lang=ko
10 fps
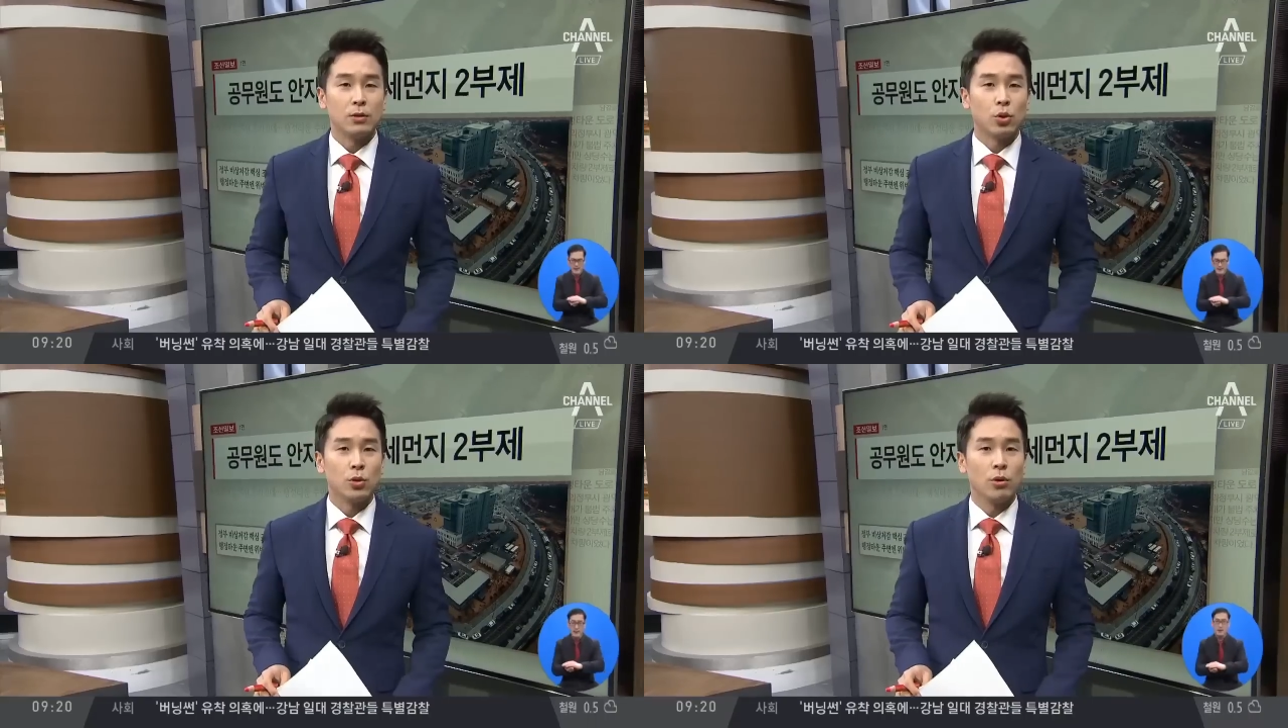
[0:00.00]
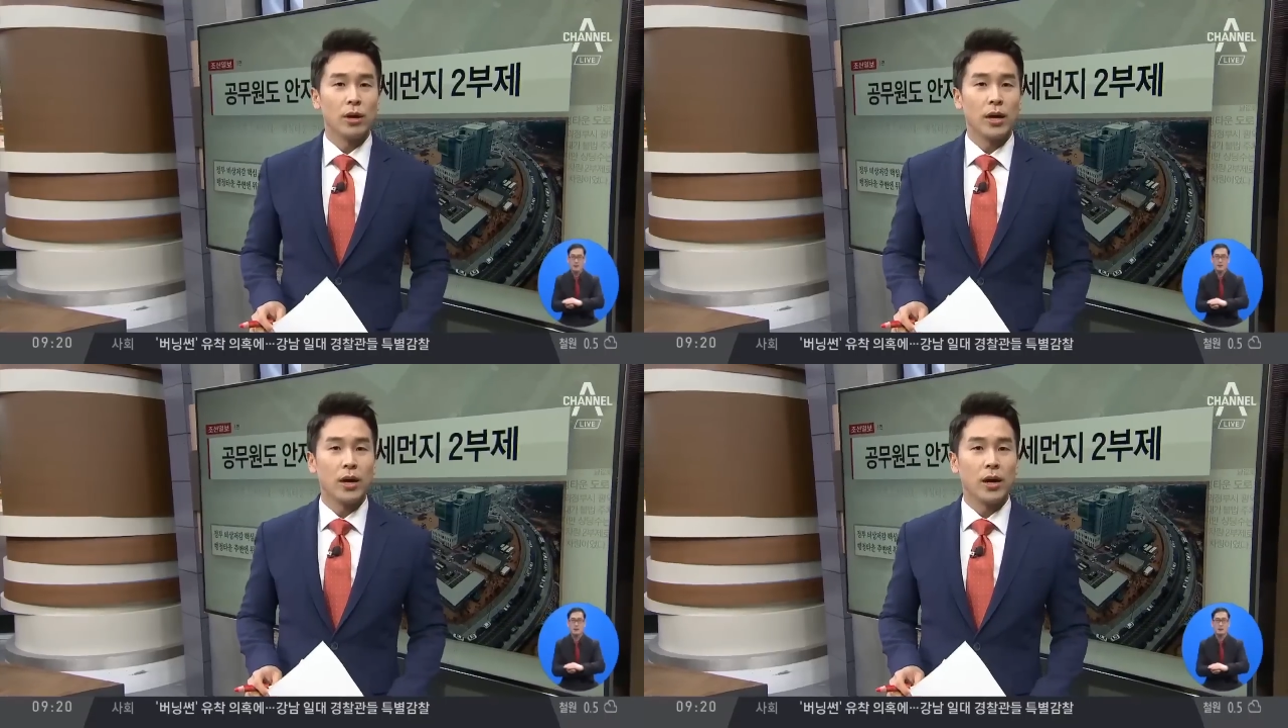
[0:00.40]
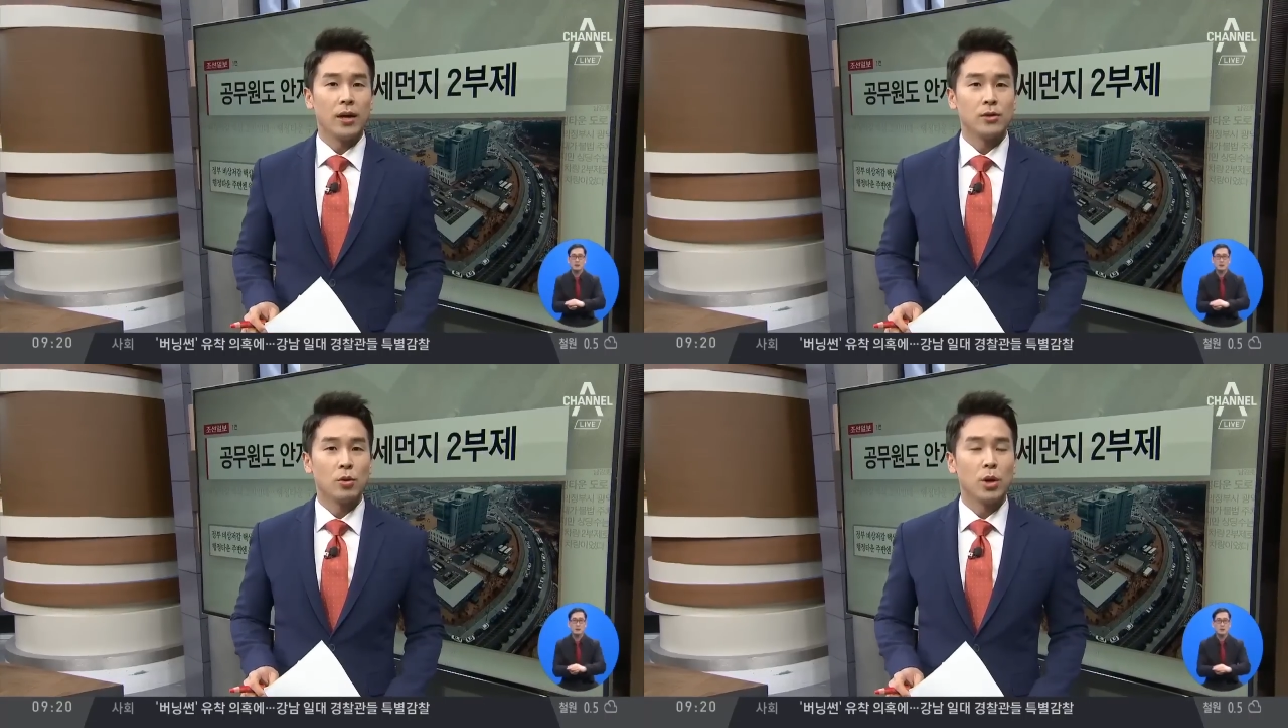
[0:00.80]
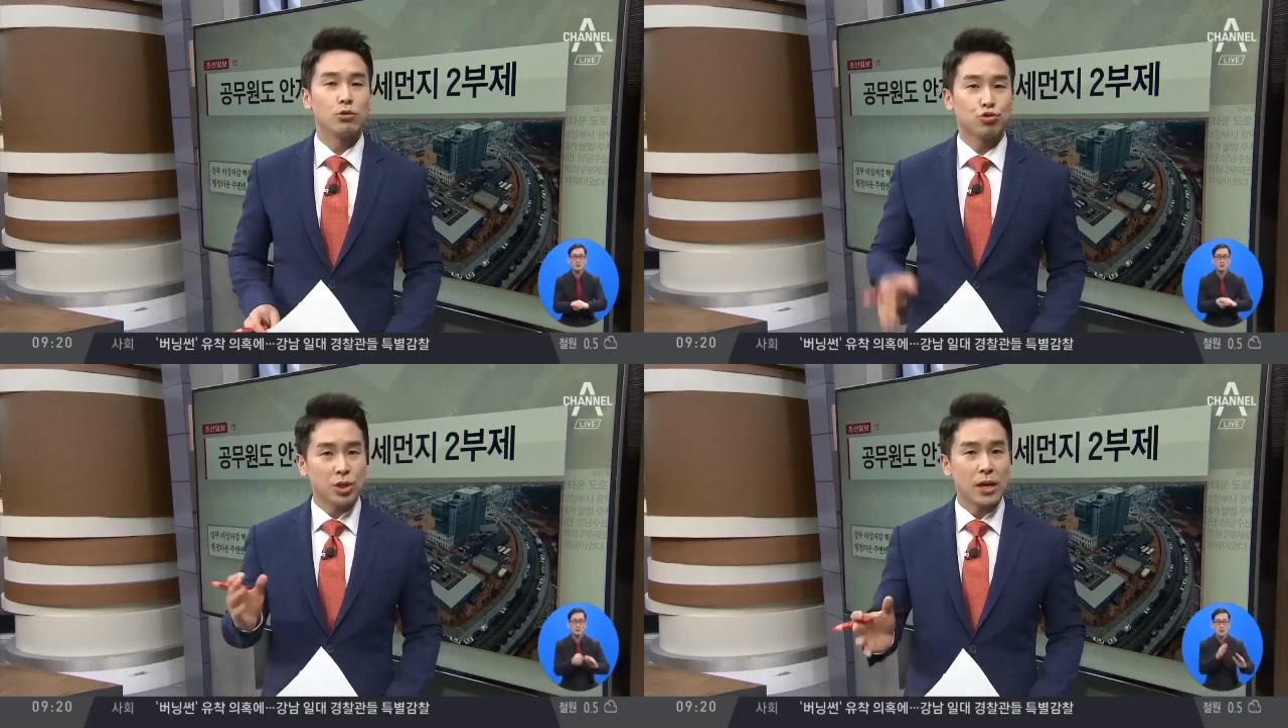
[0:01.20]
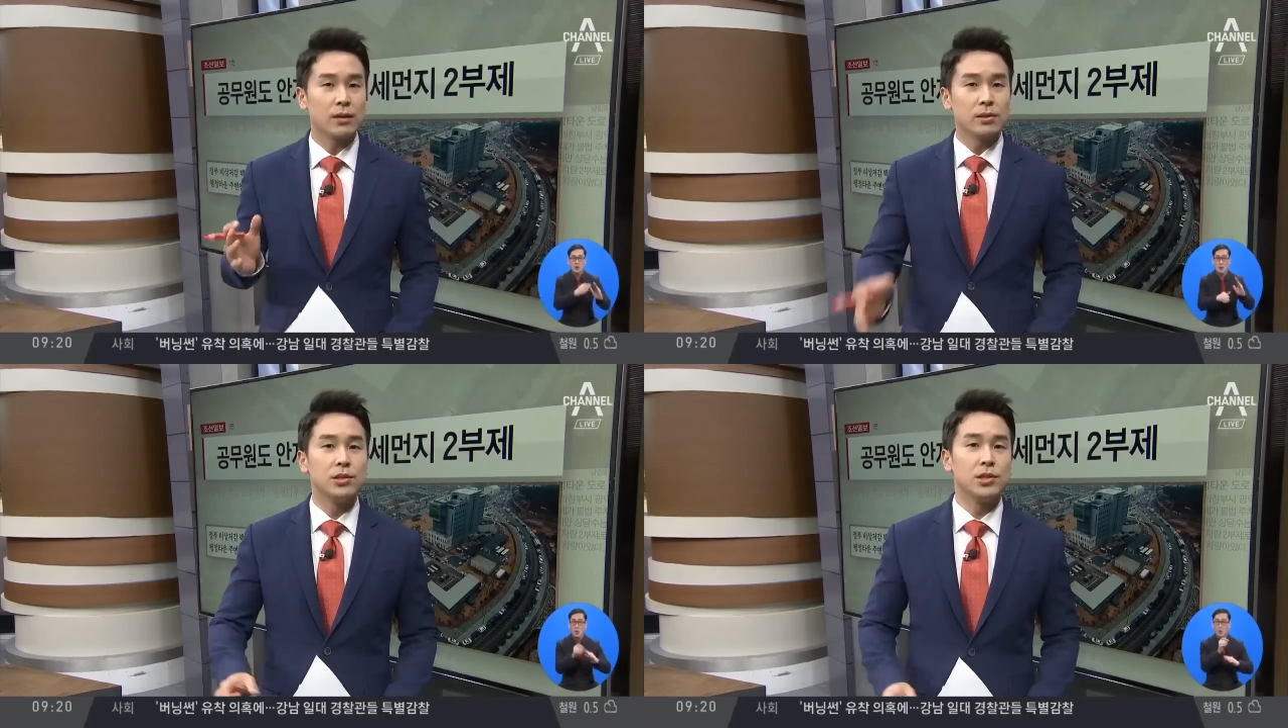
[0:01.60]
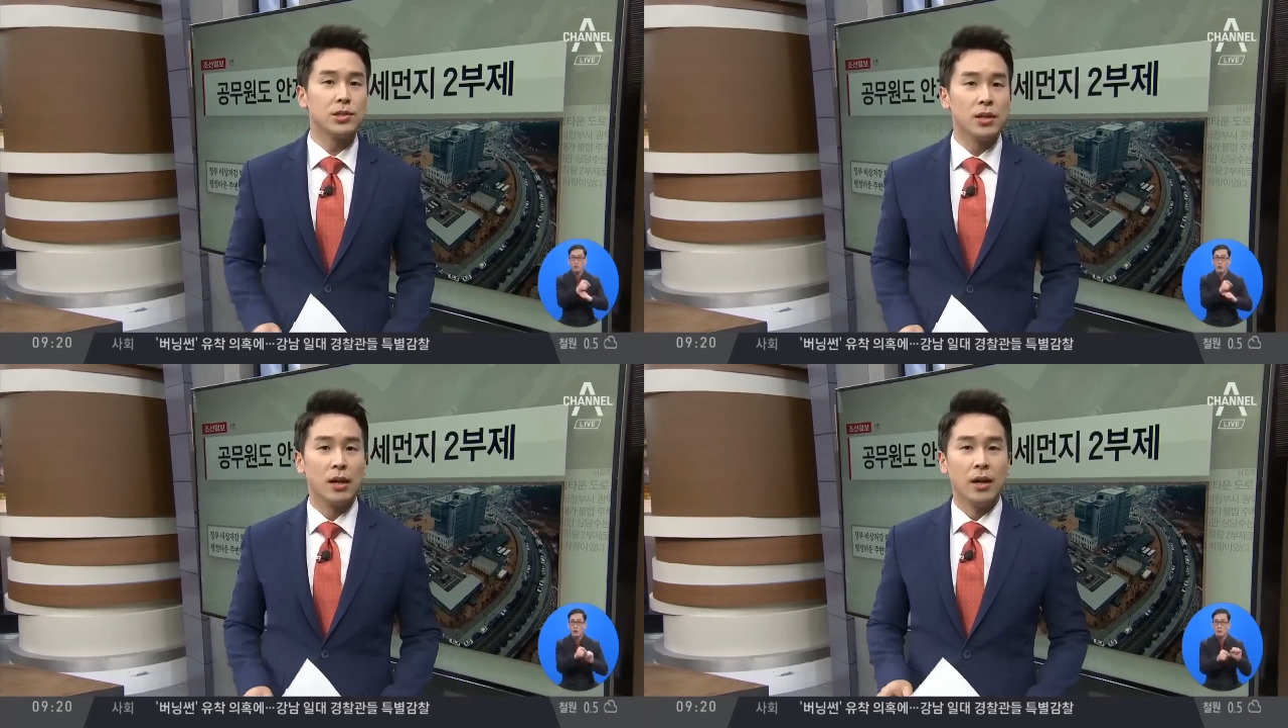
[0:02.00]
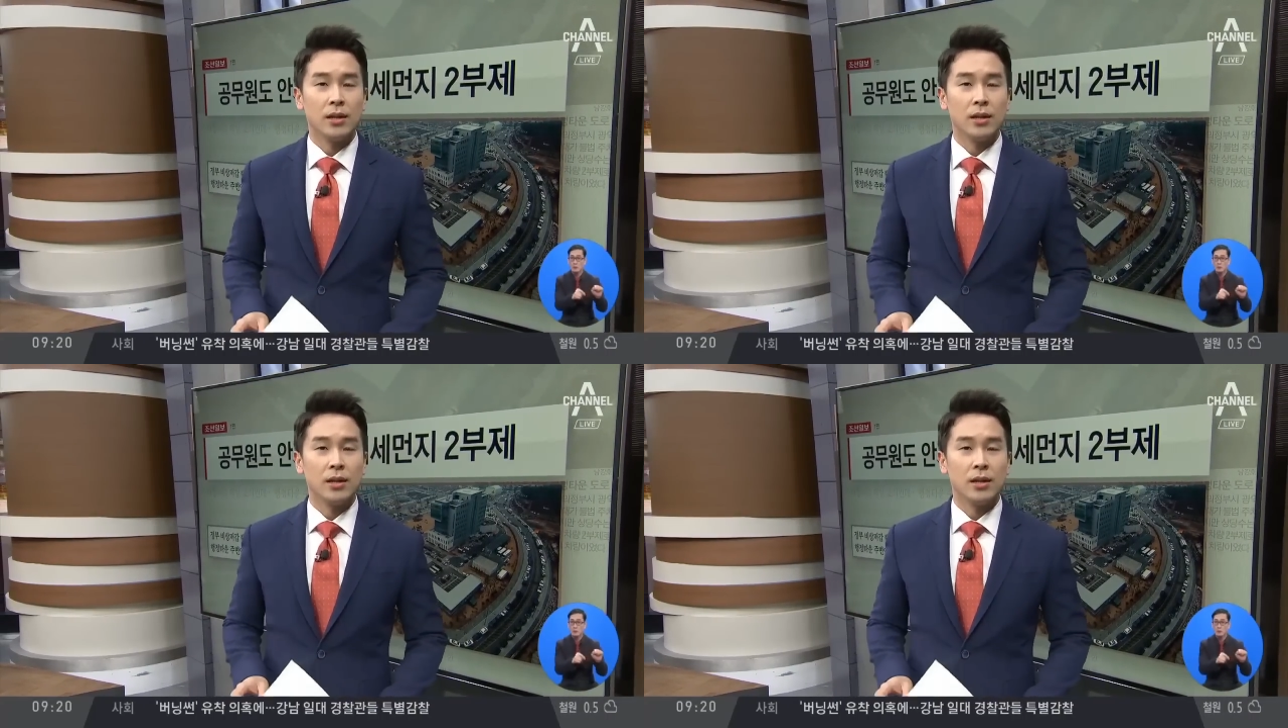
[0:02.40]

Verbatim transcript: 대통령의 정말로 추상 같은 지시를